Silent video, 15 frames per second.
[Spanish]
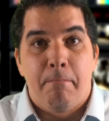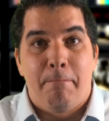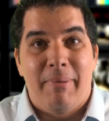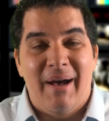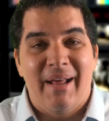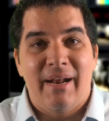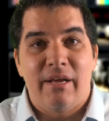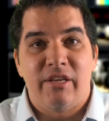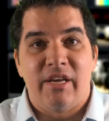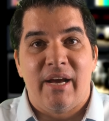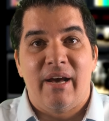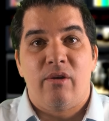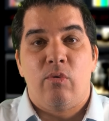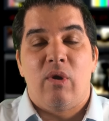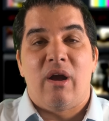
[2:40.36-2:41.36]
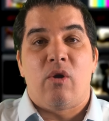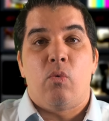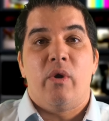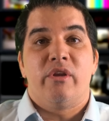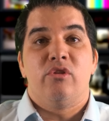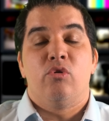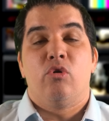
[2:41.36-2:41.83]
para llegar a un
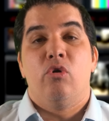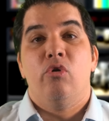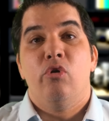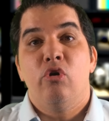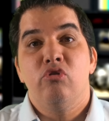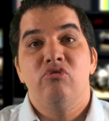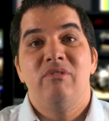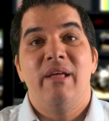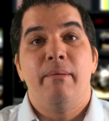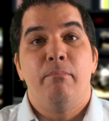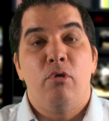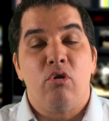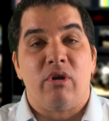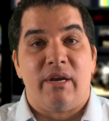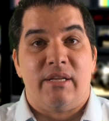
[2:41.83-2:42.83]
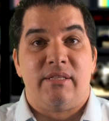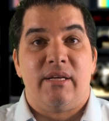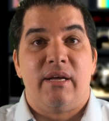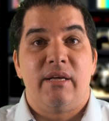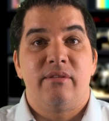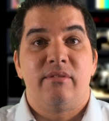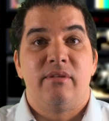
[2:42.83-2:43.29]
acuerdo con los
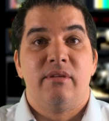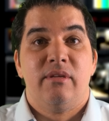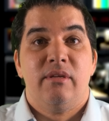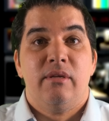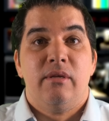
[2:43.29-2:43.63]
demócratas